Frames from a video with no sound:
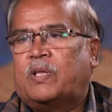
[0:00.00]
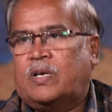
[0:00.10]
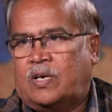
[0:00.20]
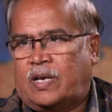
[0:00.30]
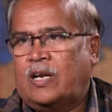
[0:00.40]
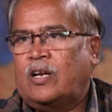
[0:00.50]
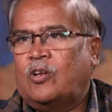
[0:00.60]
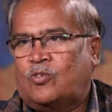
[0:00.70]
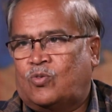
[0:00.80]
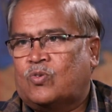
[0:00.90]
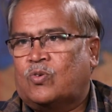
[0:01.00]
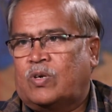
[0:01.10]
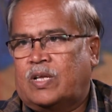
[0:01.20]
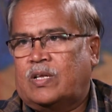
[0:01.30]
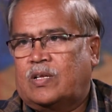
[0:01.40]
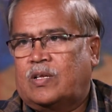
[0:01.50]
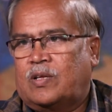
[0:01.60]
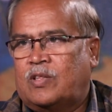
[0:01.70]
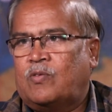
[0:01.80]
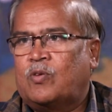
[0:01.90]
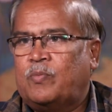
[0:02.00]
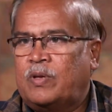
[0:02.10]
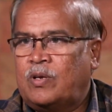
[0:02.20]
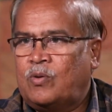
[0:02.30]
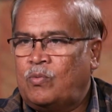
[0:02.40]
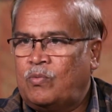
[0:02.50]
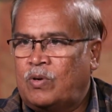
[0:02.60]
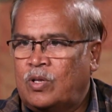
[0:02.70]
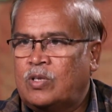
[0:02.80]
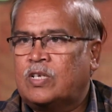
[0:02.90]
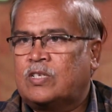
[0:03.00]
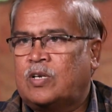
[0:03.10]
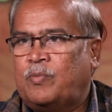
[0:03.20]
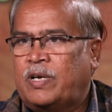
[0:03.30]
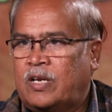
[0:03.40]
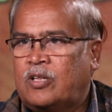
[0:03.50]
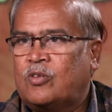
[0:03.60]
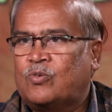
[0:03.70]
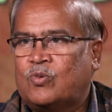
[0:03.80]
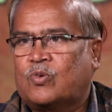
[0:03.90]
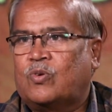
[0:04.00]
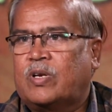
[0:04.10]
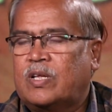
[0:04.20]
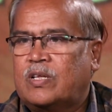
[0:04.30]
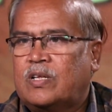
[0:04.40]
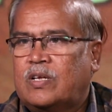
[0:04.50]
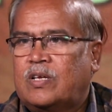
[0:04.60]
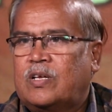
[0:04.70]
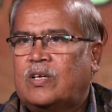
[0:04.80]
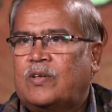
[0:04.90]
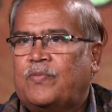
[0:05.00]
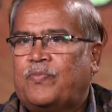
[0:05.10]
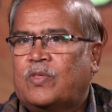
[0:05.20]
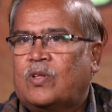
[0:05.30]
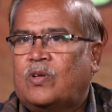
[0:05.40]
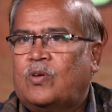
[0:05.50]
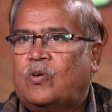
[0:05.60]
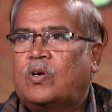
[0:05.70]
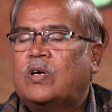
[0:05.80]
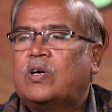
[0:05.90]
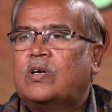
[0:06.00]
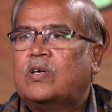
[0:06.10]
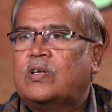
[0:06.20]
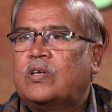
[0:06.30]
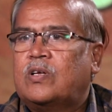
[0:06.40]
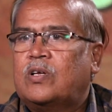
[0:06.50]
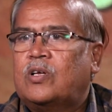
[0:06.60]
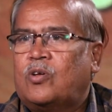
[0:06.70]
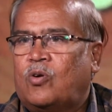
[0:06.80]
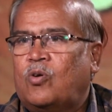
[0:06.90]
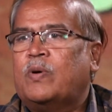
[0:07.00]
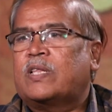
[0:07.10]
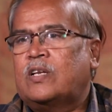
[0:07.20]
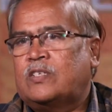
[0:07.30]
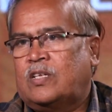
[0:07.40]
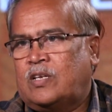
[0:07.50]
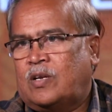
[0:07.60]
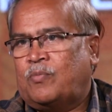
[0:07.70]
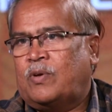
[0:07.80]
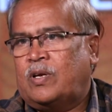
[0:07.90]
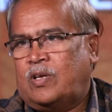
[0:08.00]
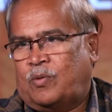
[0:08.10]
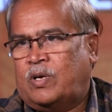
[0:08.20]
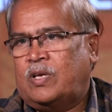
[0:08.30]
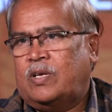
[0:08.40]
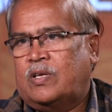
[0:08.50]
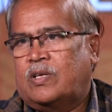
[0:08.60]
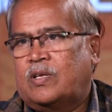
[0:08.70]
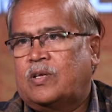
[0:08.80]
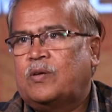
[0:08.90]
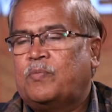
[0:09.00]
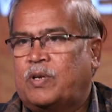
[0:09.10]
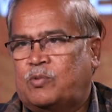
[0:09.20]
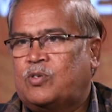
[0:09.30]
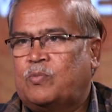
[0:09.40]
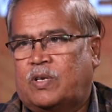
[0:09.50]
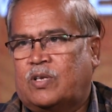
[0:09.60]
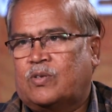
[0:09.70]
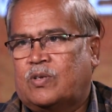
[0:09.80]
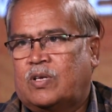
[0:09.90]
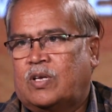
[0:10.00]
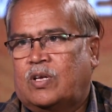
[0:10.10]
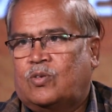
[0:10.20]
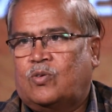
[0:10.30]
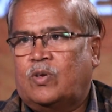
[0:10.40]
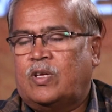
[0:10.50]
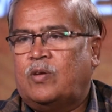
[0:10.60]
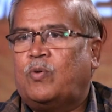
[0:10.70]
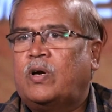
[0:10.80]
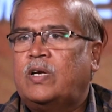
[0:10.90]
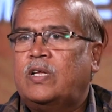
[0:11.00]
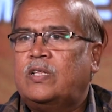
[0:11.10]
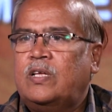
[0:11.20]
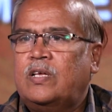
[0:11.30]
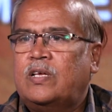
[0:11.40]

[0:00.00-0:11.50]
దాకా ట్రైలర్లో చూసుకుంటే ఇంతవరకు మీరు విడుదల చేసిన మెటీరియల్తో చూసుకుంటే ఒక రెండు మతాలకు చెందిన అమ్మాయి అబ్బాయి ప్రేమించుకుని వెళ్ళారు సో ఈ పాయింట్ అయితే